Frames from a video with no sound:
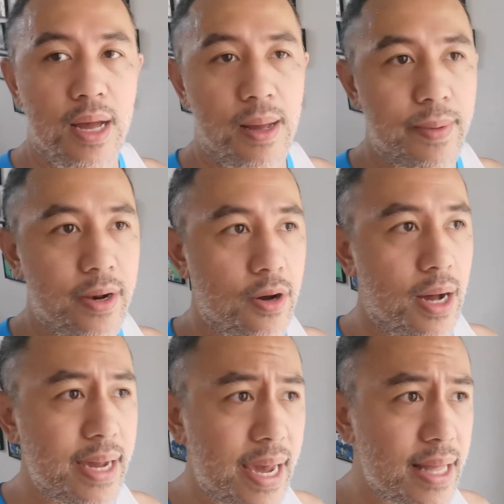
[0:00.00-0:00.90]
Uh, ah, pero
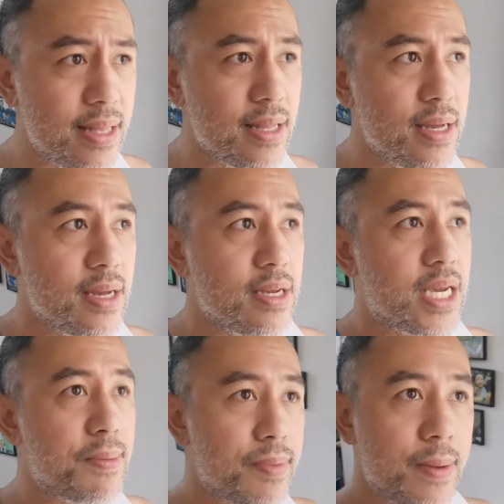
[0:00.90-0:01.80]
again,
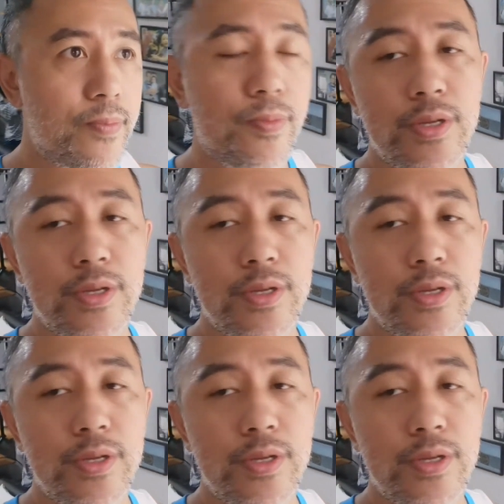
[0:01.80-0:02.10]
syempre,